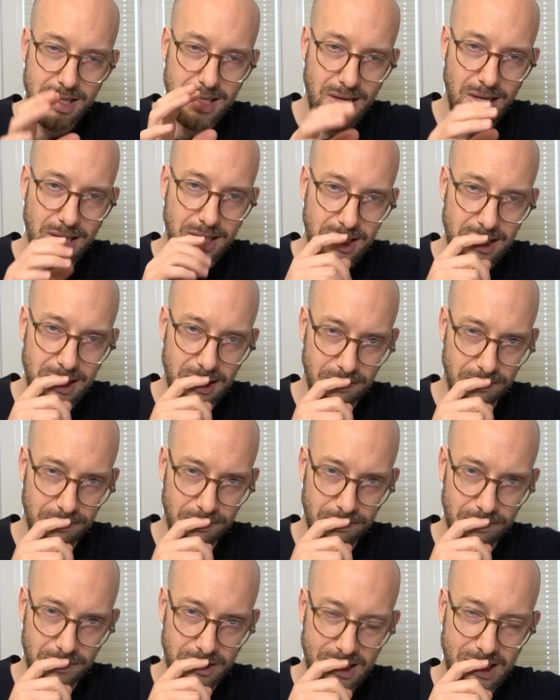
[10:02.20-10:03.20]
Energien
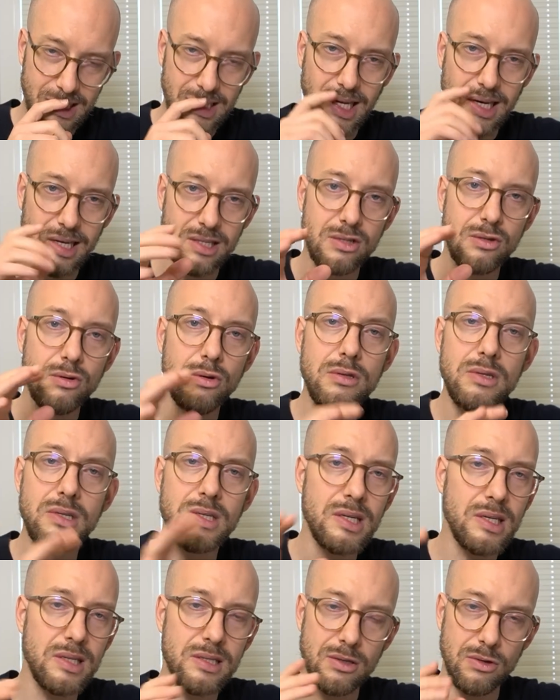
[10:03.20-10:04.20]
sind ja das
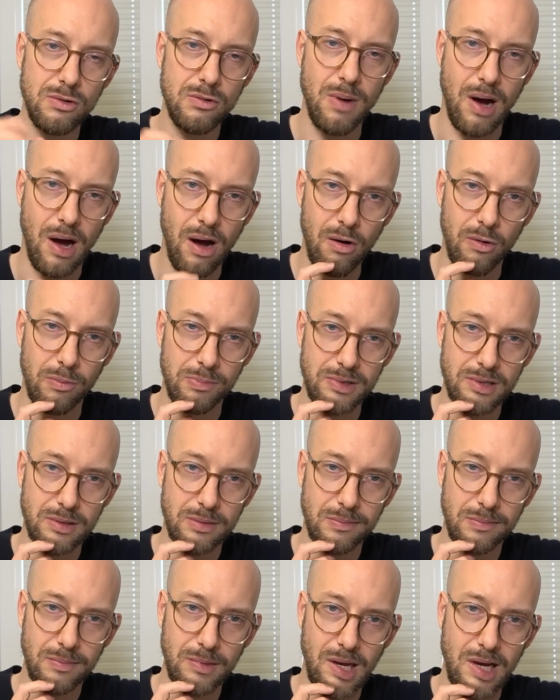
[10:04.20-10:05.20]
günstigste überhaupt.
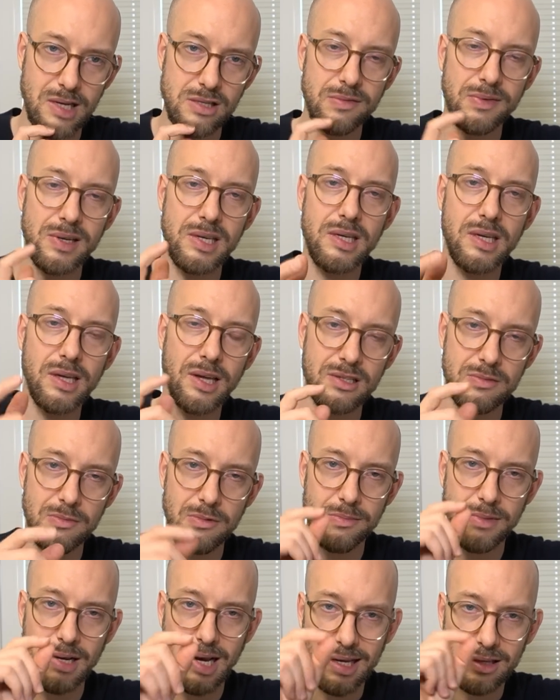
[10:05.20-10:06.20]
Also wenn ihr jetzt mit
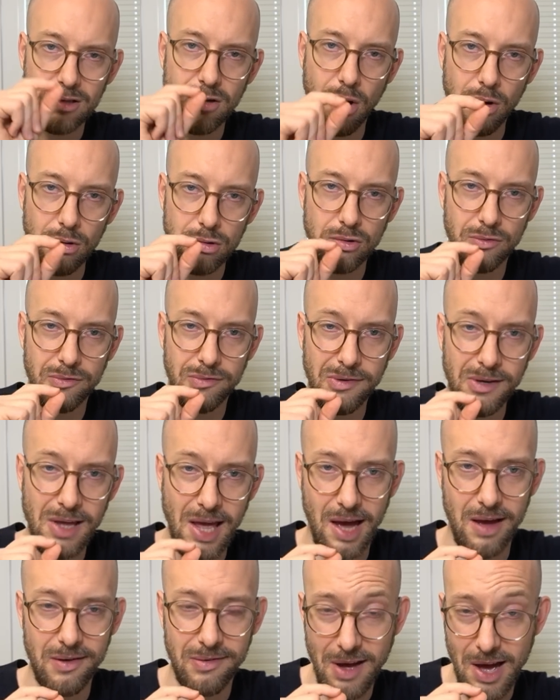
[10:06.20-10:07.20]
einem Elektroauto
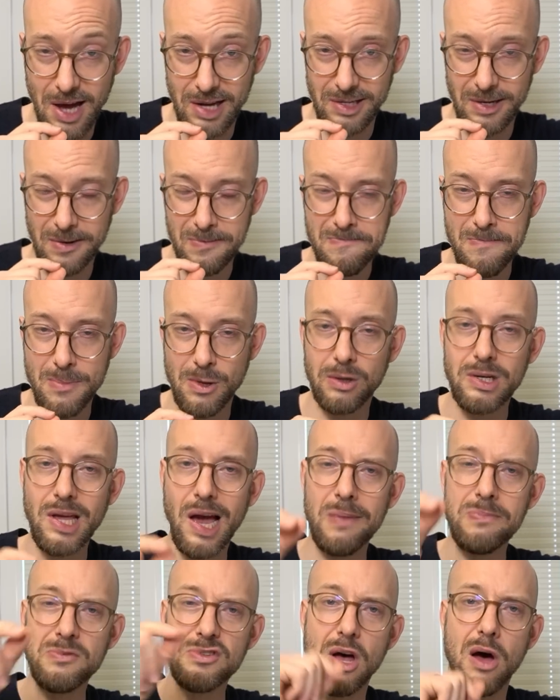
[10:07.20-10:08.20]
fahrt und ihr
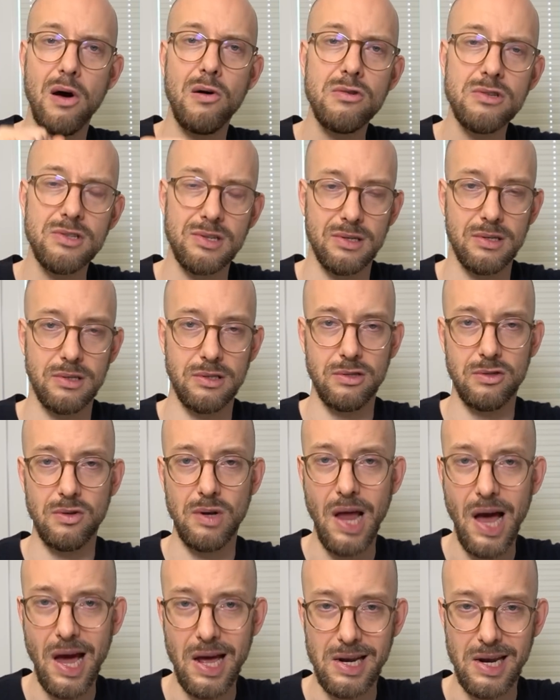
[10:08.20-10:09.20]
habt zu Hause eine
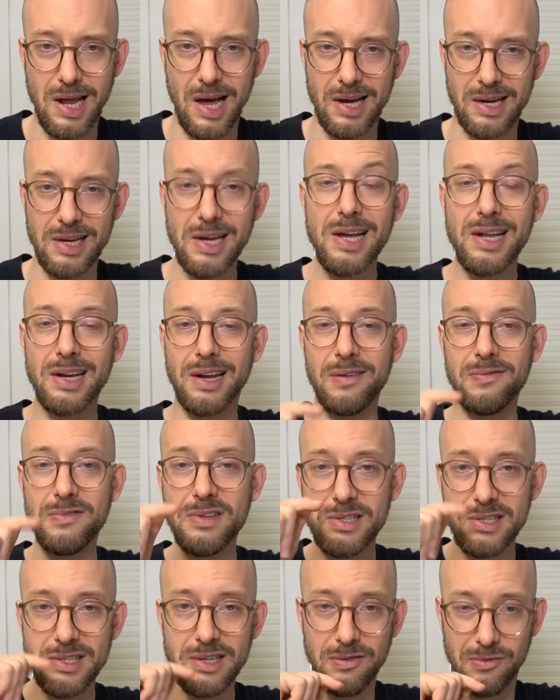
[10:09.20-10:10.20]
Solaranlage, dann
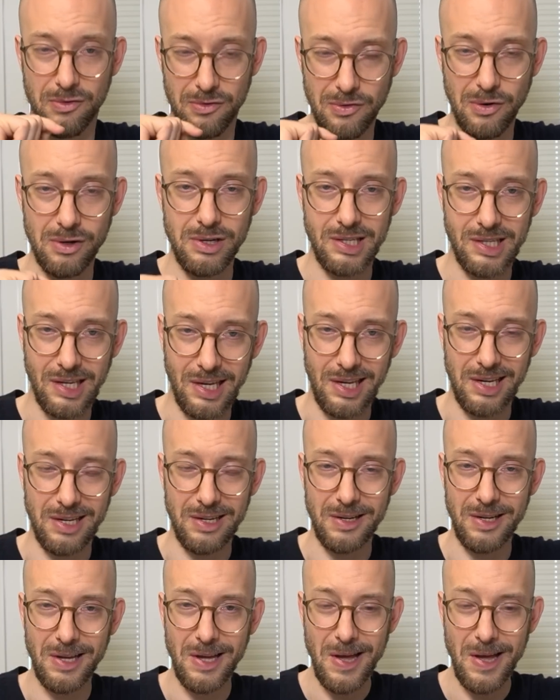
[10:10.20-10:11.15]
wisst ihr, wovon ich rede.